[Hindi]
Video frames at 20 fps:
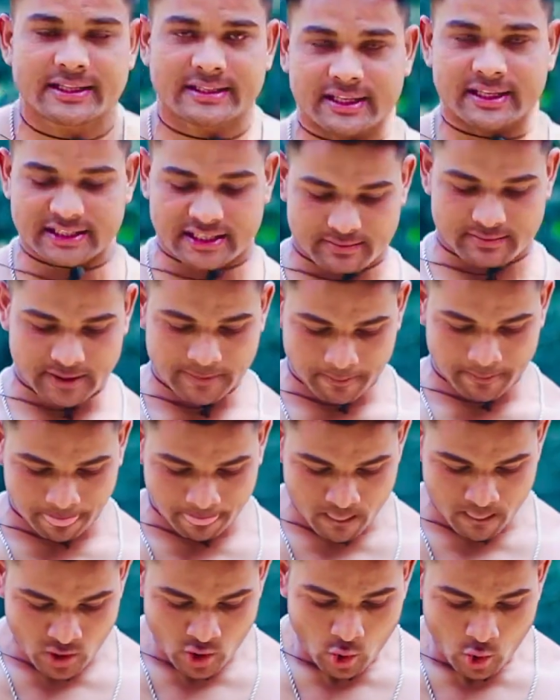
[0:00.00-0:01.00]
इस कंडीशन में
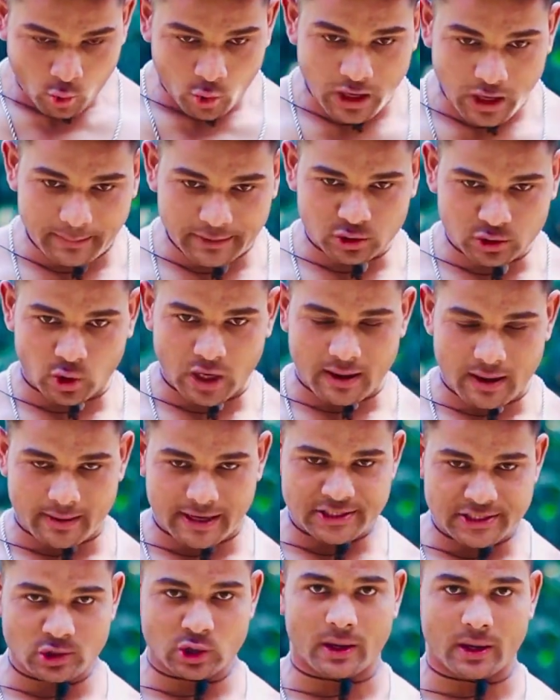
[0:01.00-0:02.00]
और हमें थोड़ा
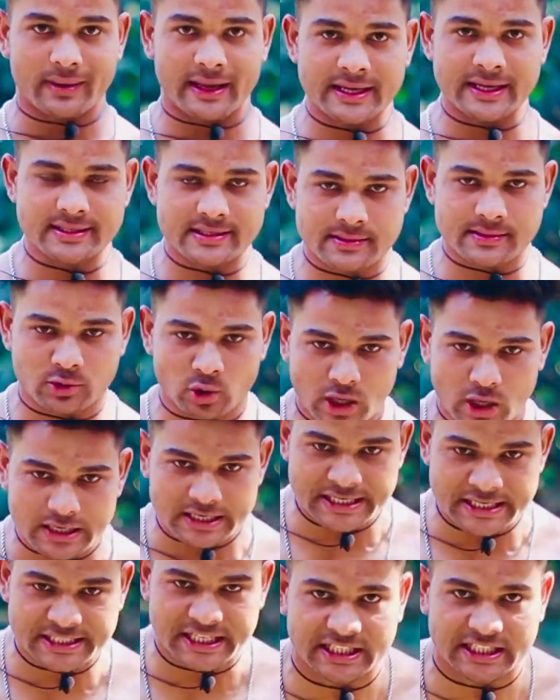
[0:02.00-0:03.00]
हमारी जो कमर है थोड़ा
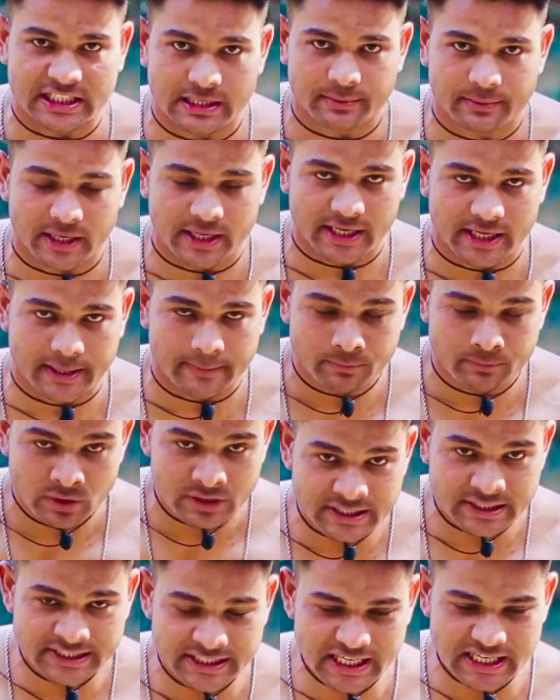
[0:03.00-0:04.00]
नीचे की तरफ करेंगे
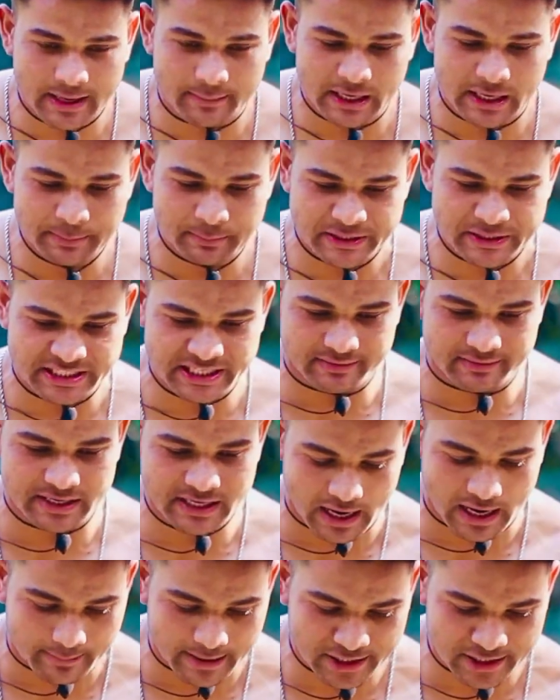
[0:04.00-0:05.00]
जिससे कि हमारी पीछे वाली
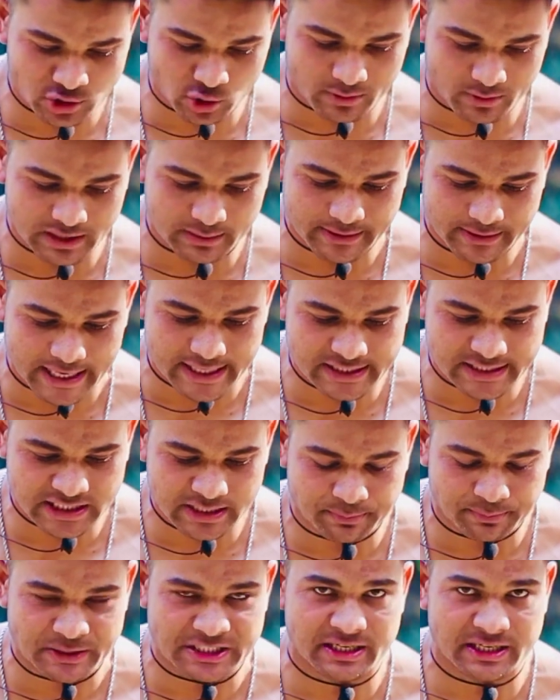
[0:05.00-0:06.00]
हमारी जो मतलब डेल्स
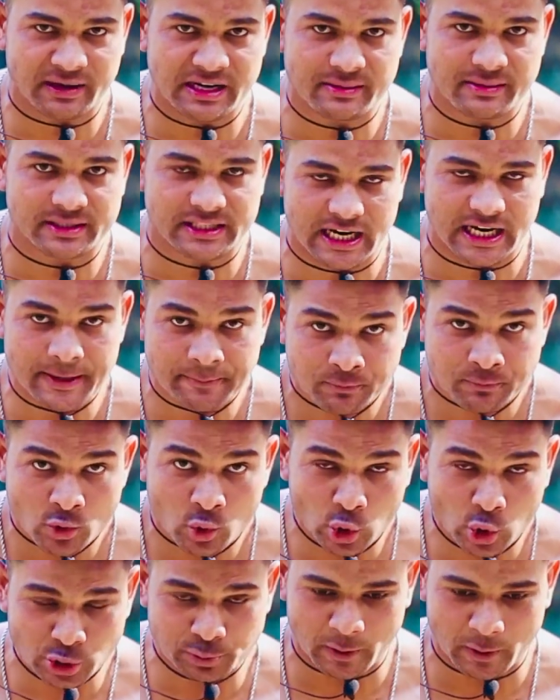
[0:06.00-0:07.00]
की पीछे वाली मसल है
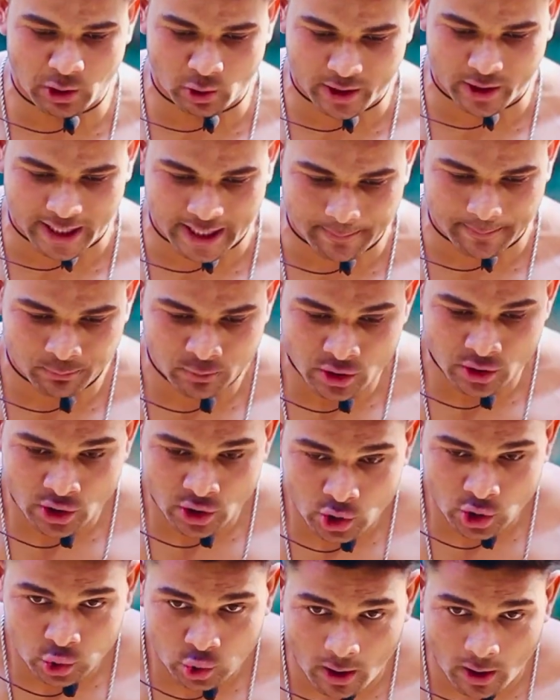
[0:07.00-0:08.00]
उस पर लोड आए
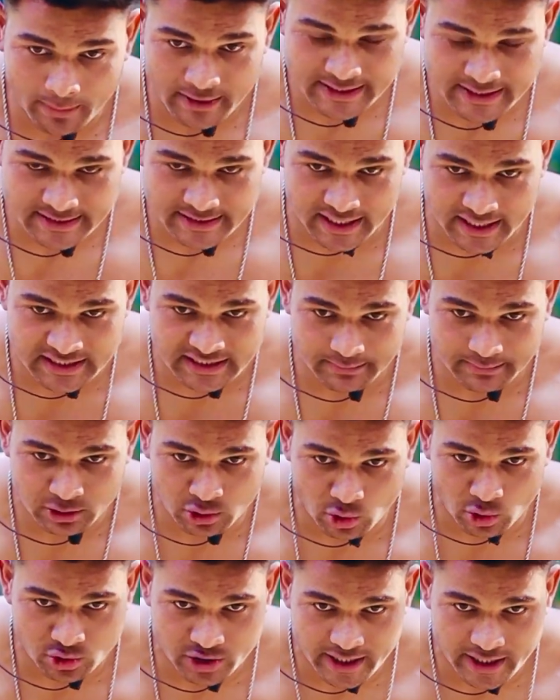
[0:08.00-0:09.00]
तो हमें इस कंडीशन में
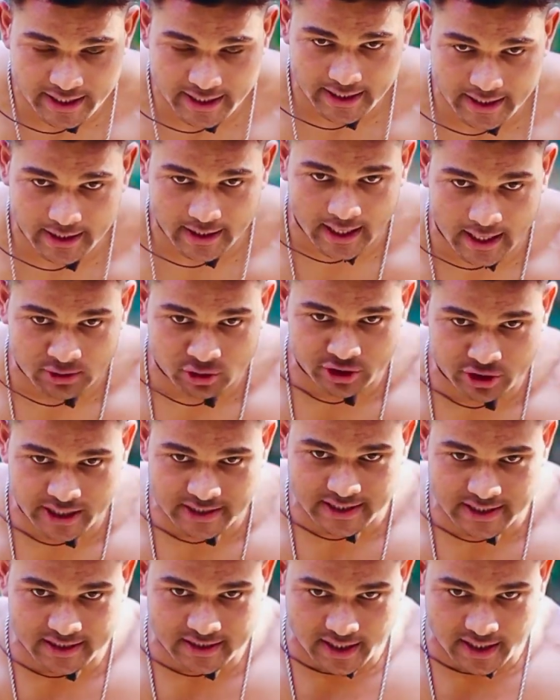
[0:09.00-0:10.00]
दोनों से हाथों से एक
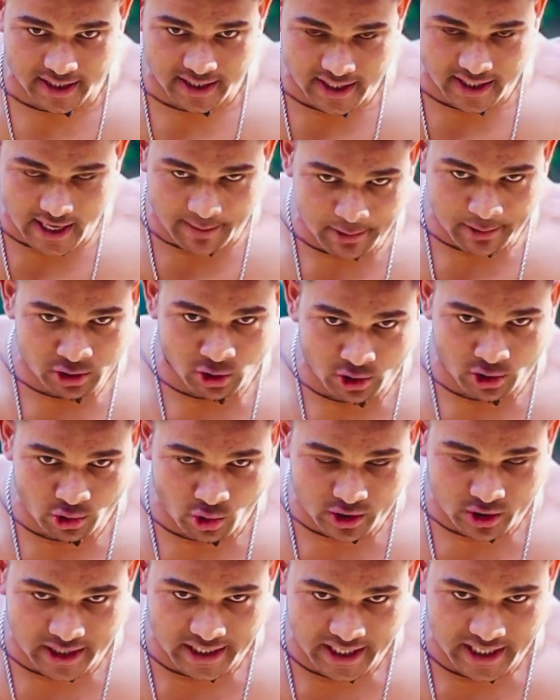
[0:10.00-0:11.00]
साथ करेंगे यहाँ पर थोड़ा
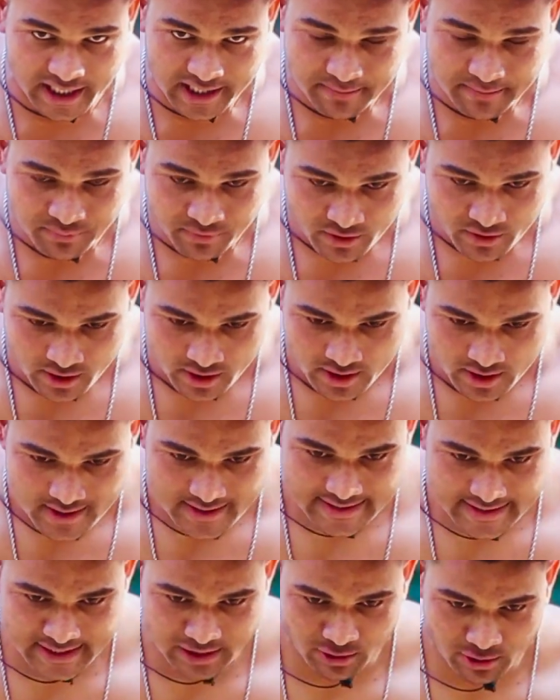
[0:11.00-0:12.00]
लोक करेंगे
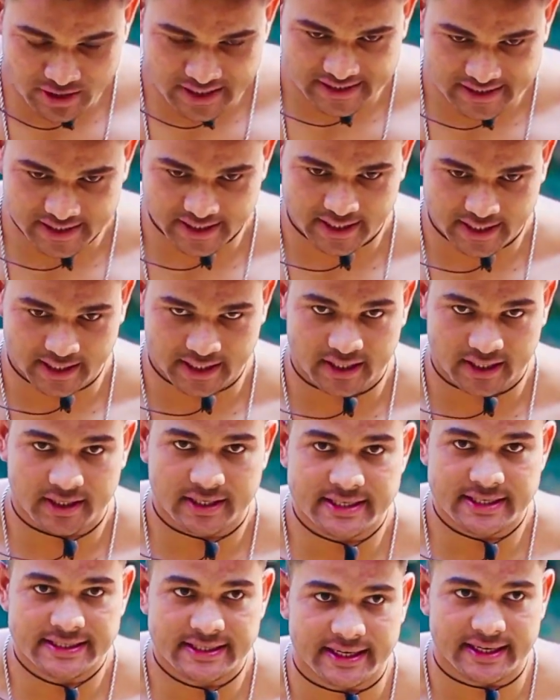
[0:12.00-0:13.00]
सिलो नीचे करेंगे
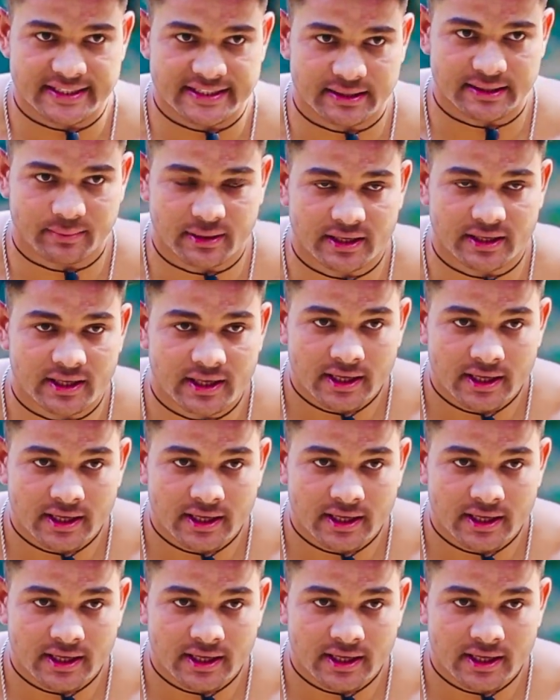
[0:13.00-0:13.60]
इस कंडीशन में